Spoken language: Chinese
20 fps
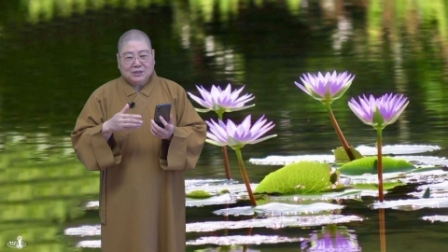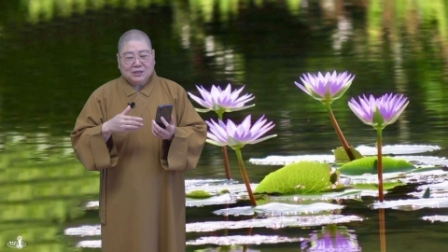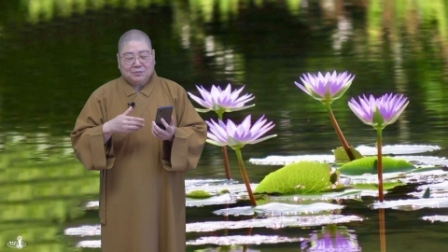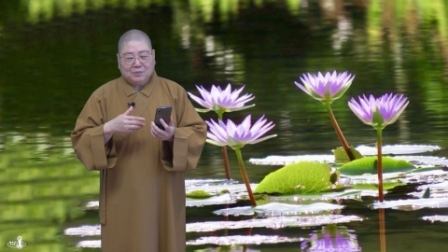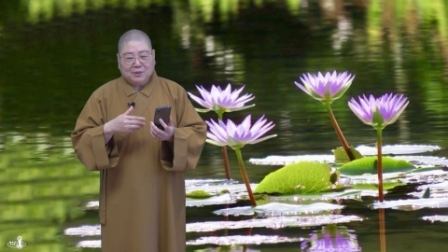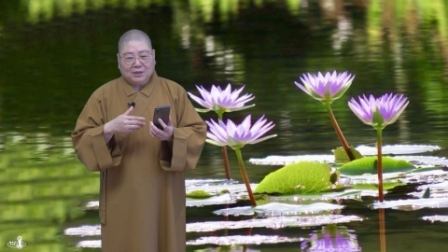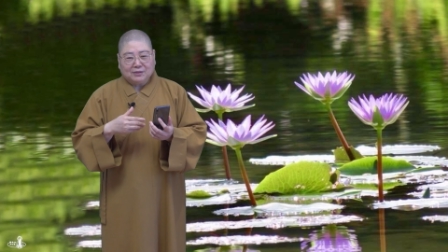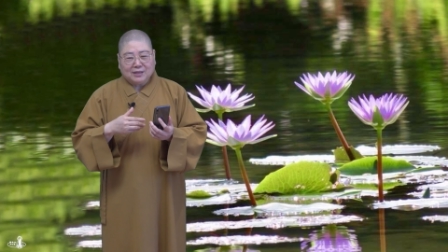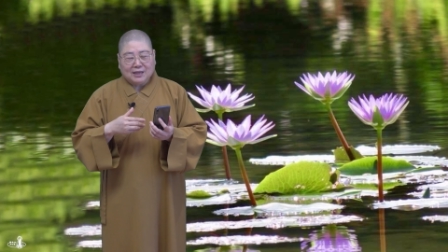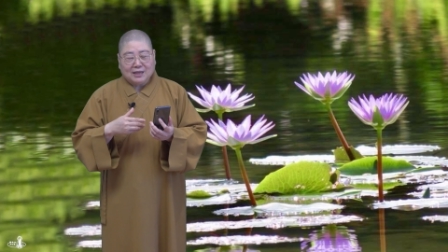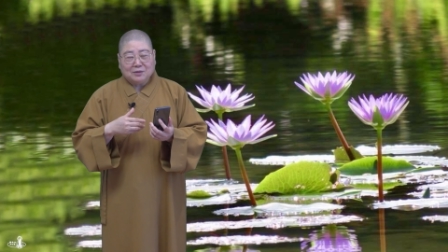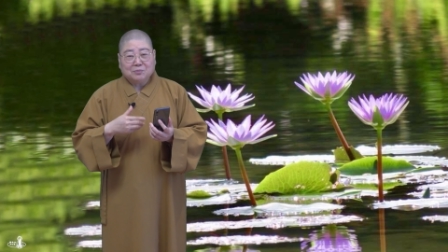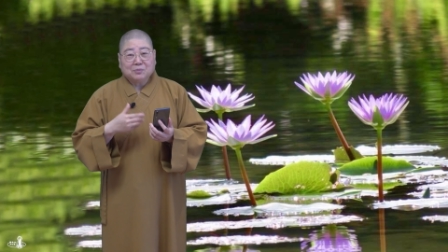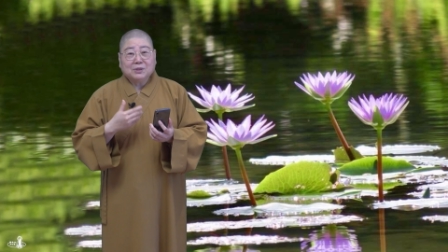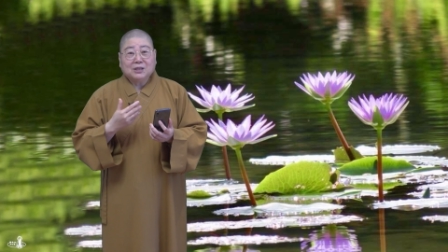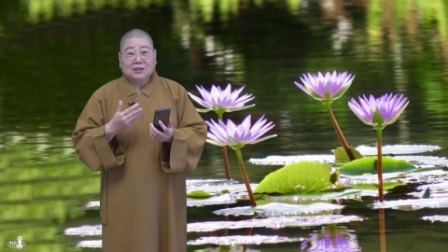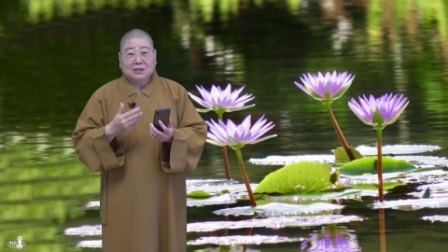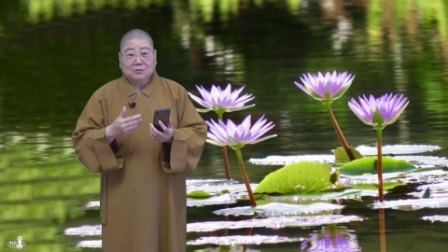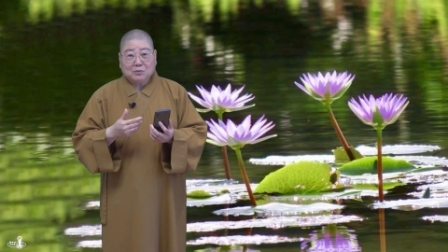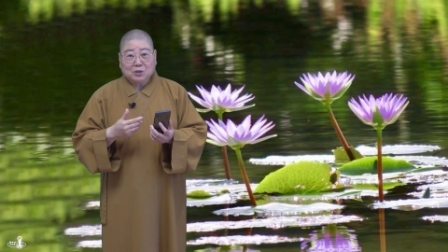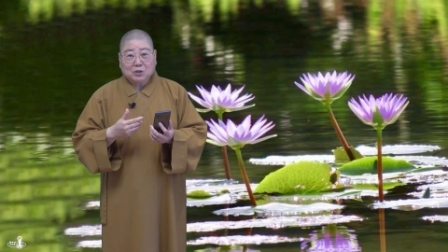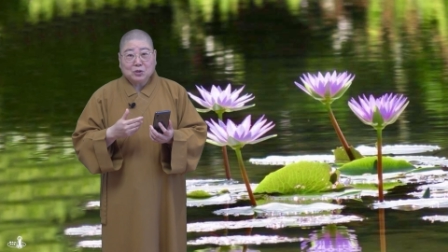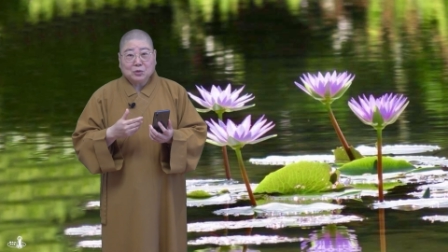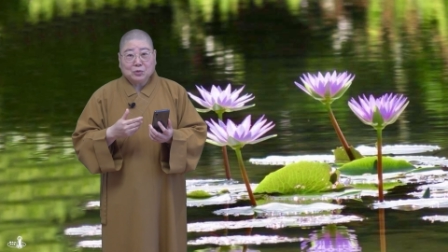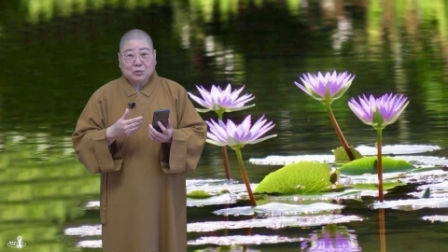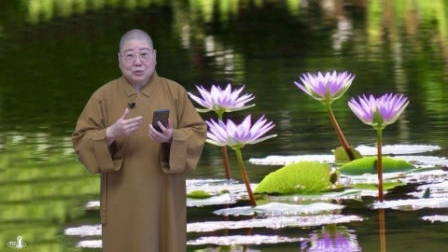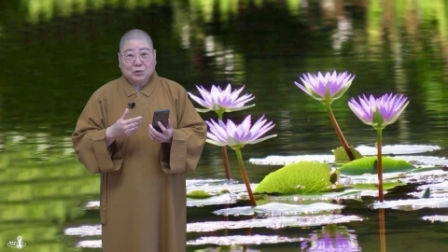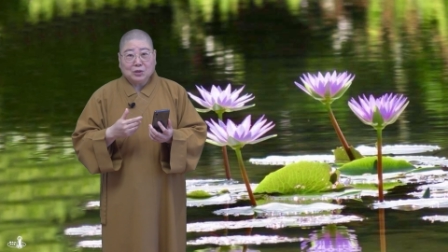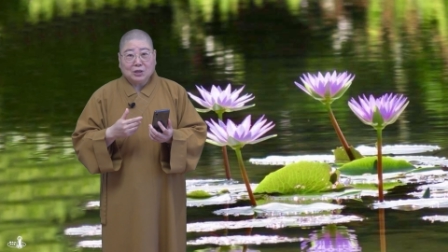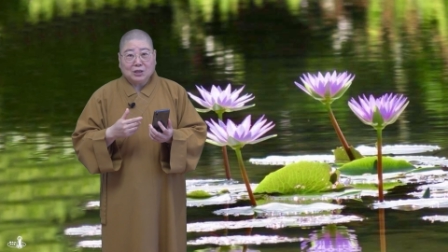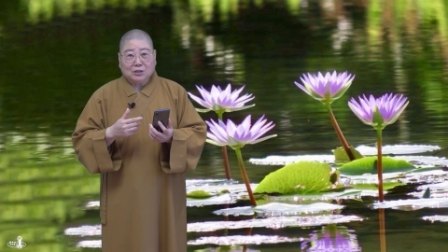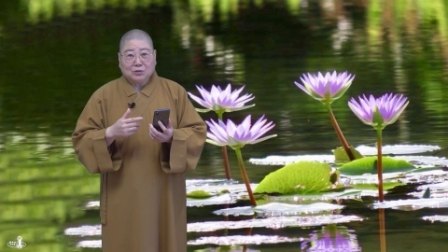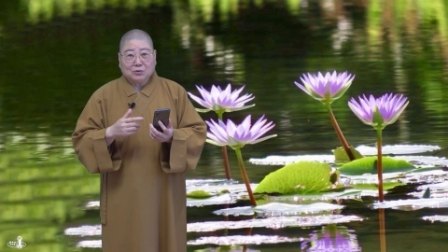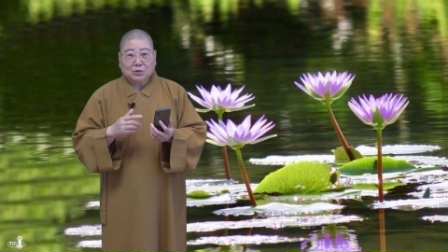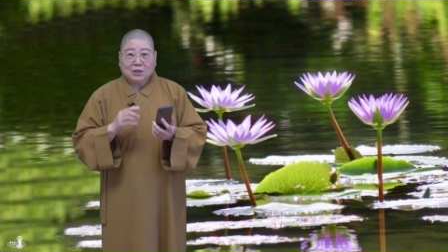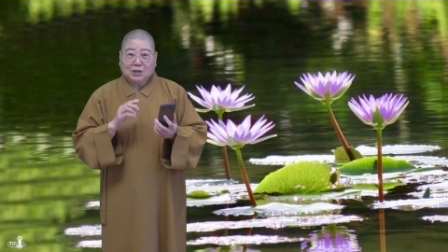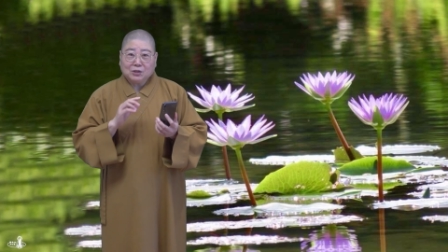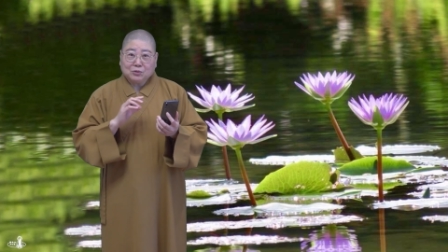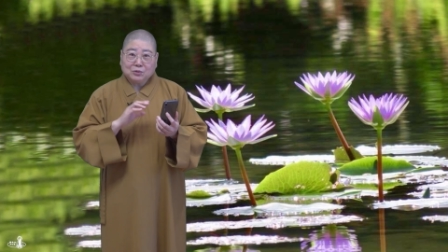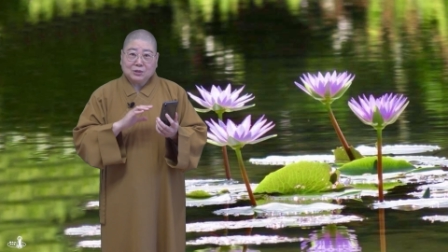字表达也不能那么周全，
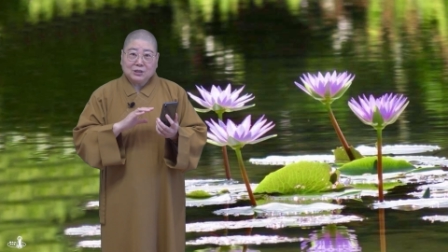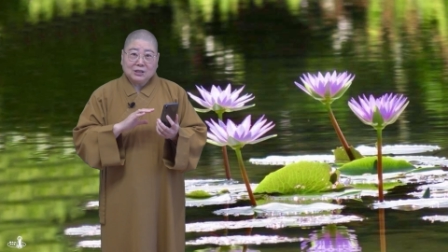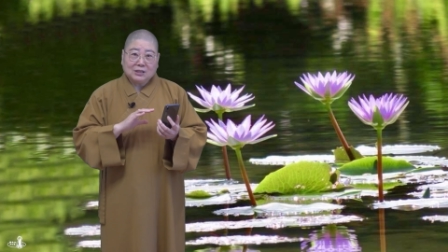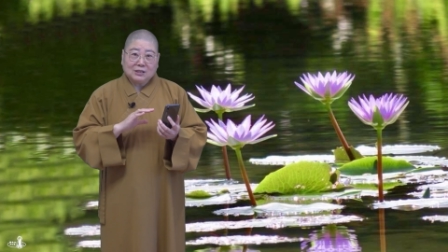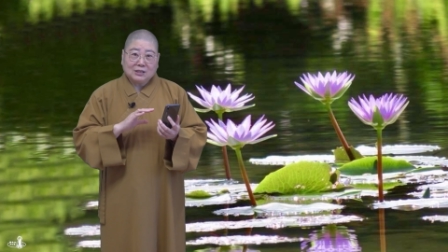所以他说这